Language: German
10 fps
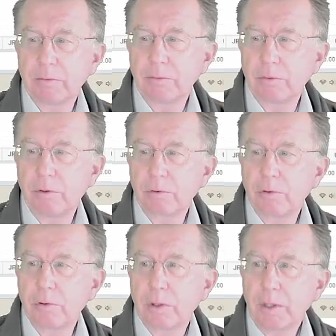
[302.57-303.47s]
Und
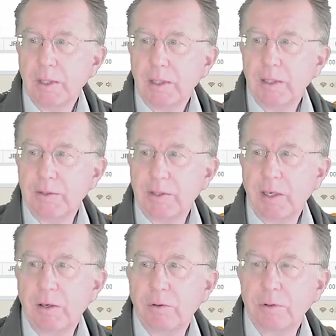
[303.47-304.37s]
Hongkong ist
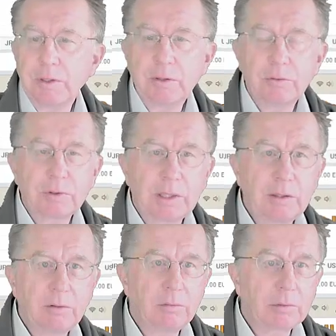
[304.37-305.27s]
ja auch nicht nur
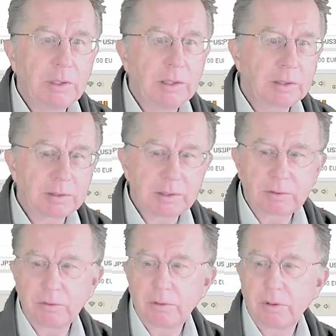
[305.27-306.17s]
technologielastig,
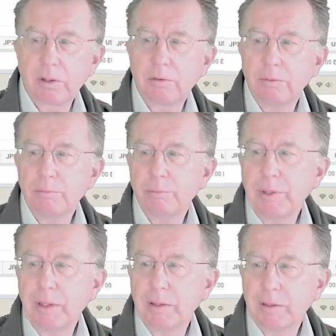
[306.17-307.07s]
sondern auch
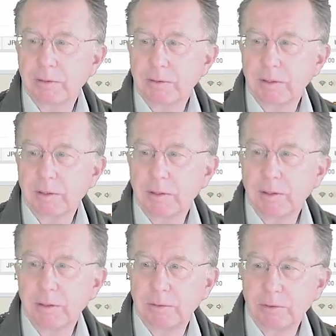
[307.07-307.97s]
immobilienlastig,
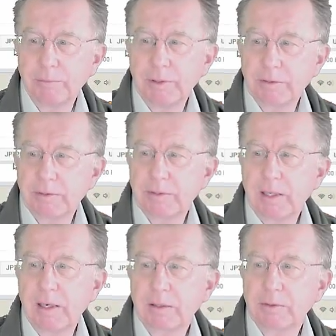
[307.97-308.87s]
zumindest
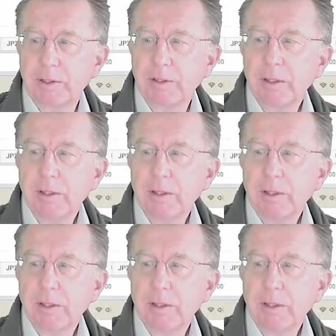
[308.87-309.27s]
der Hang Seng.